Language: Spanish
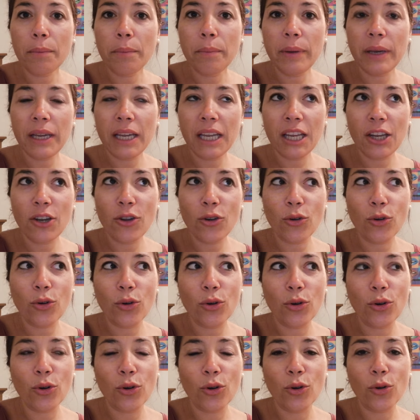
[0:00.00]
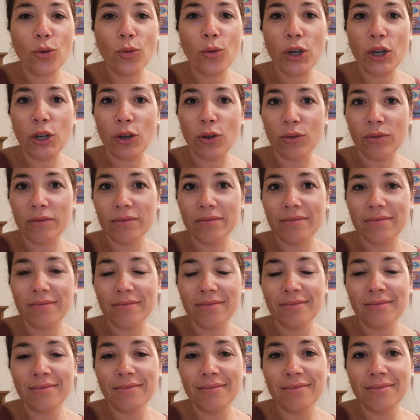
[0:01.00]
pero bueno,
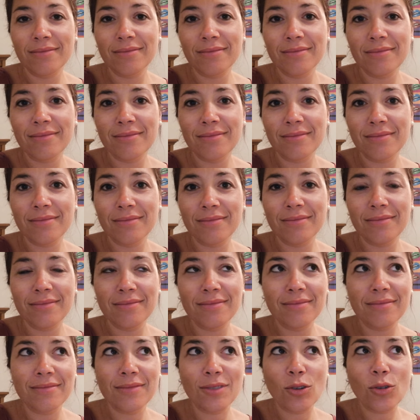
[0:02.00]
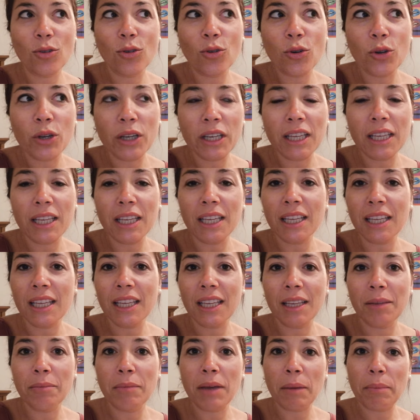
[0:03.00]
mm,
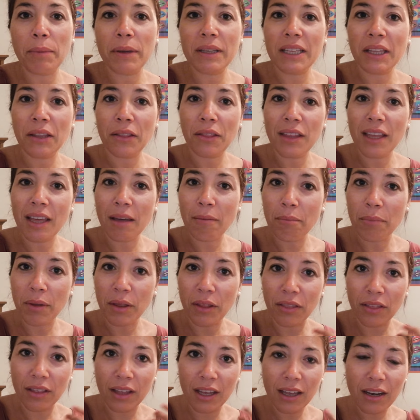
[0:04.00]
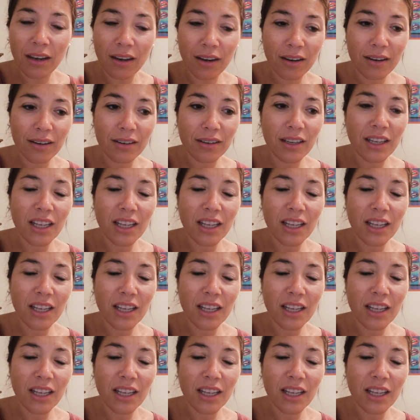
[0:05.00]
hoy me apetecía empezar.